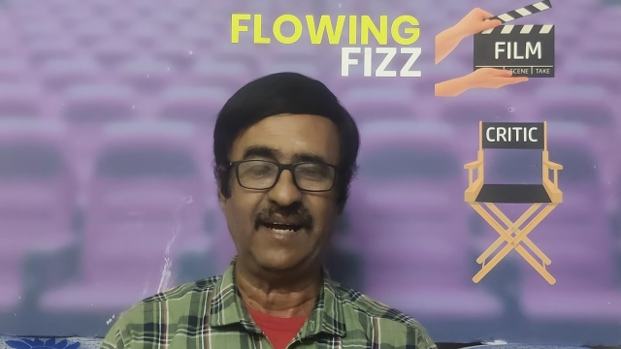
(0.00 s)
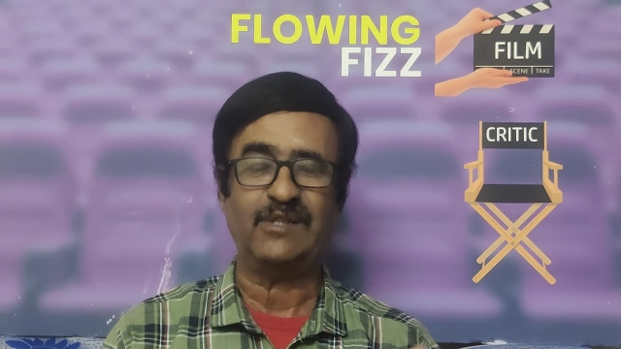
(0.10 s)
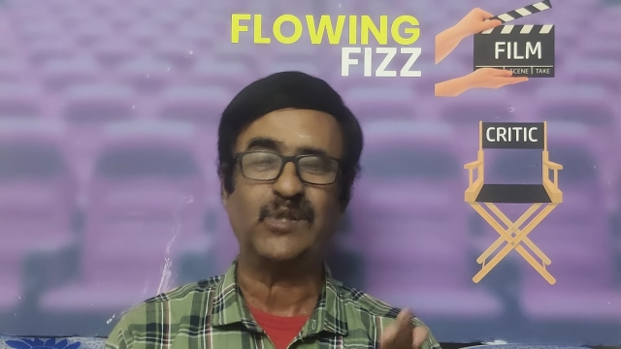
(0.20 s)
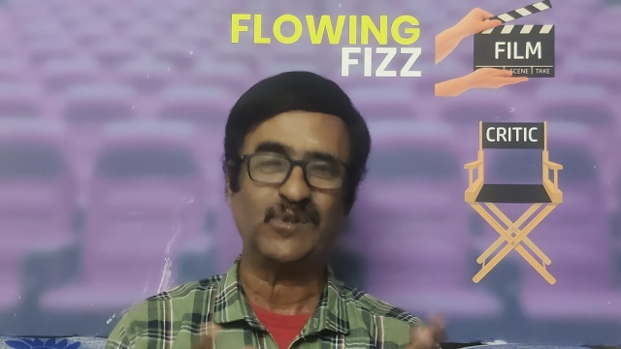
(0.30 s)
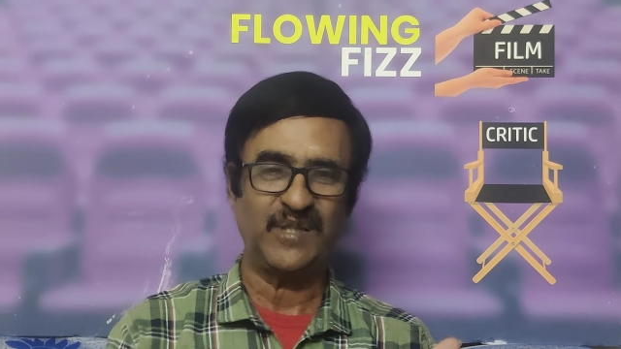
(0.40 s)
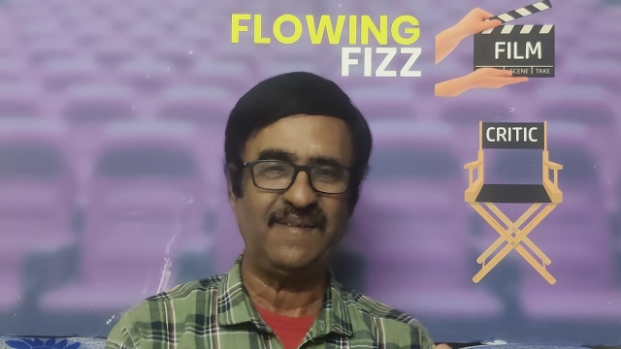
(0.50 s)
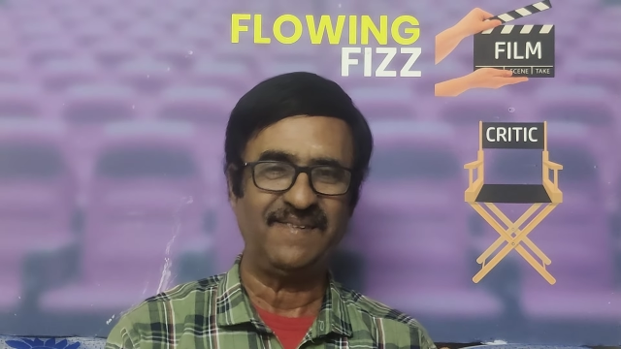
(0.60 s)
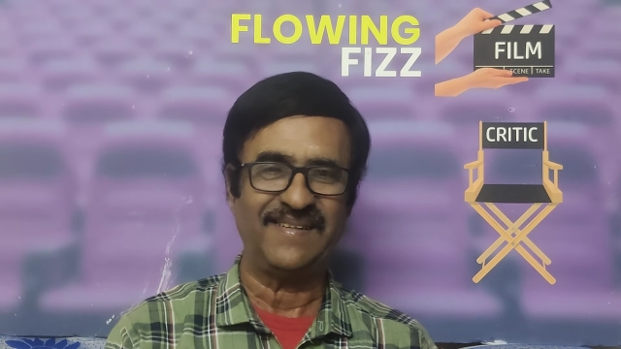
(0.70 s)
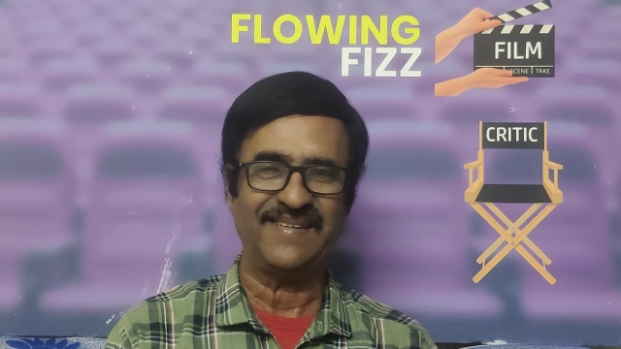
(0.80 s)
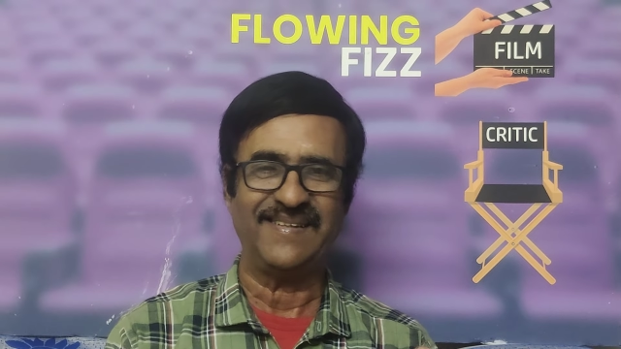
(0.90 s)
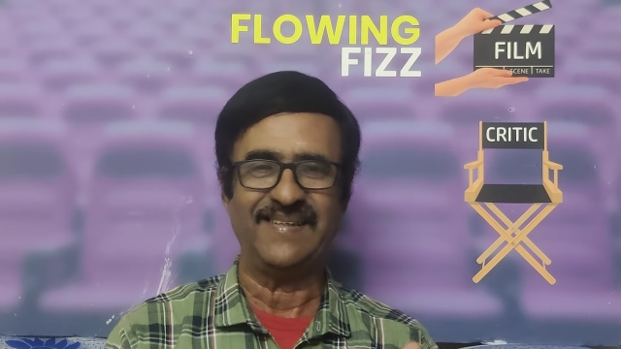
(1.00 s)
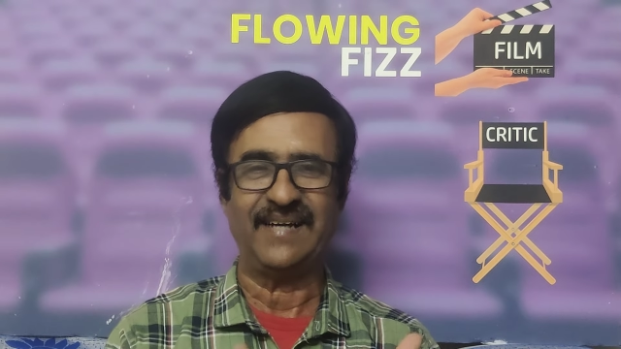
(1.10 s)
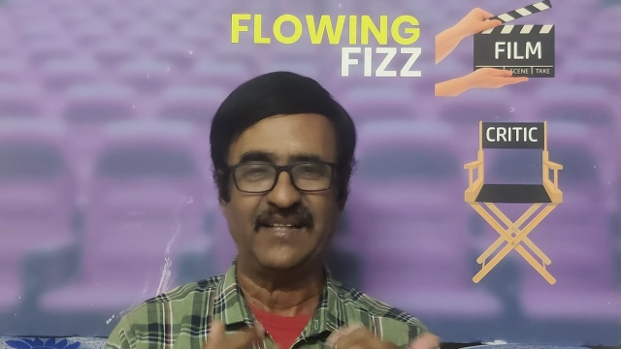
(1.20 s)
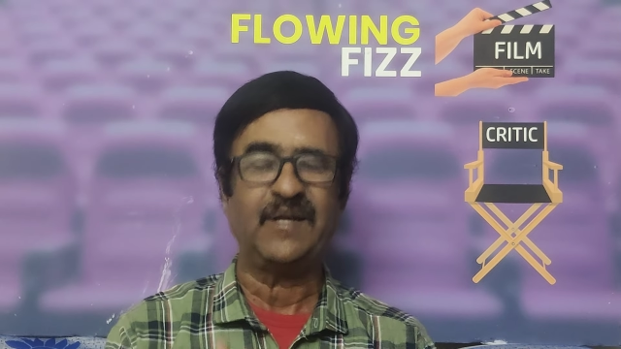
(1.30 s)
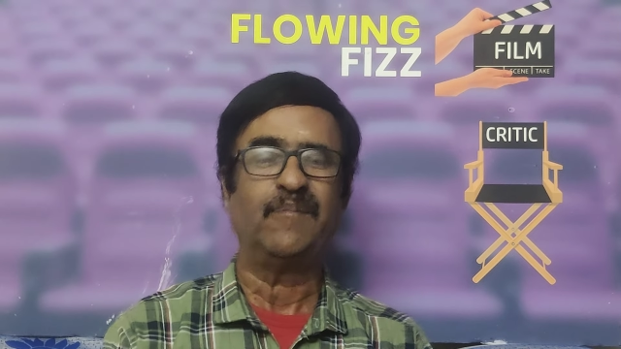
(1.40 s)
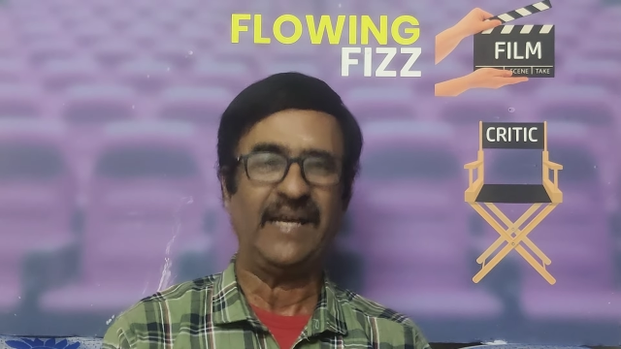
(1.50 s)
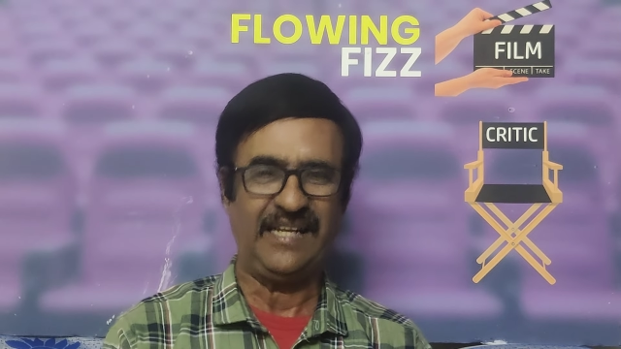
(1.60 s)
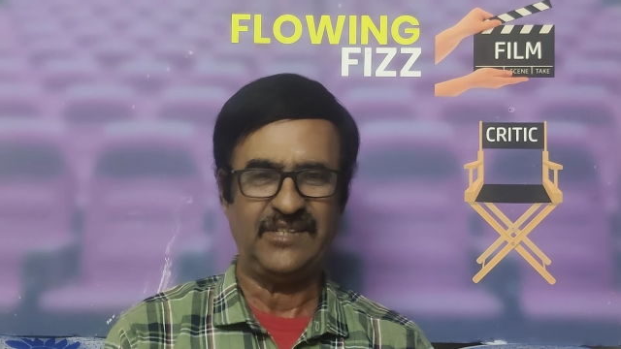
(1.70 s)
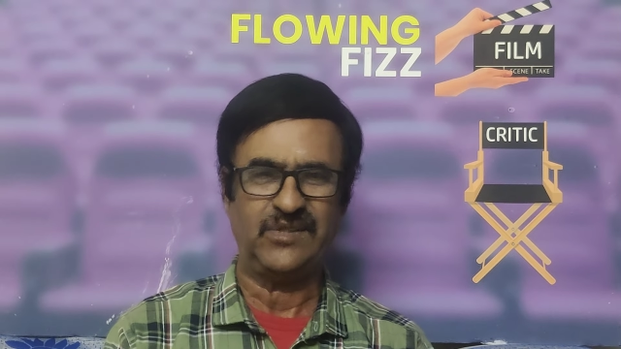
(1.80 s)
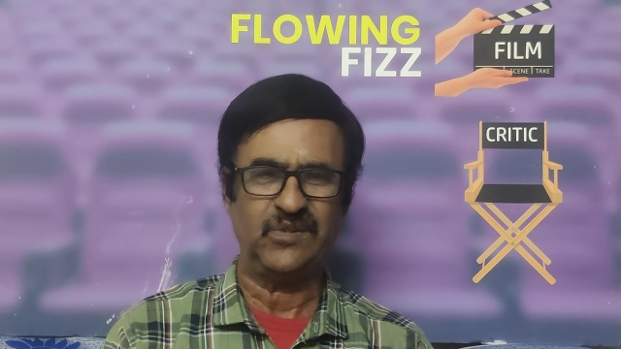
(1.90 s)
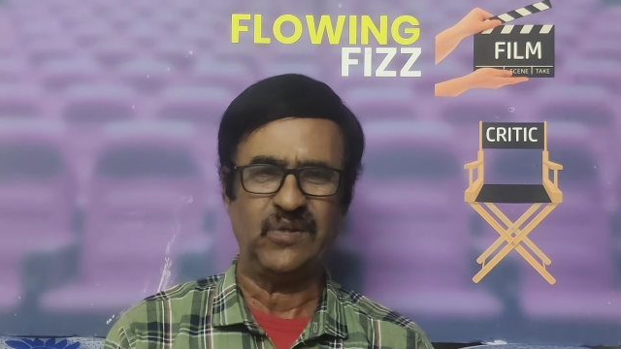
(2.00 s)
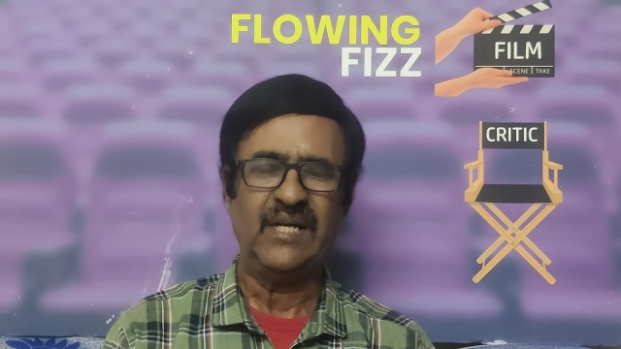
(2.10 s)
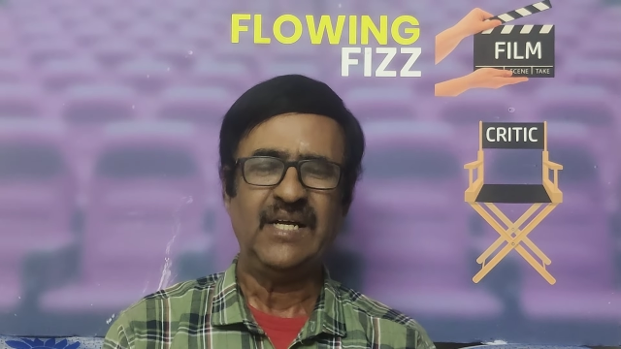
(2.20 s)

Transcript: அசோக் செல்வனுக்கு அதிக மைலேஜும்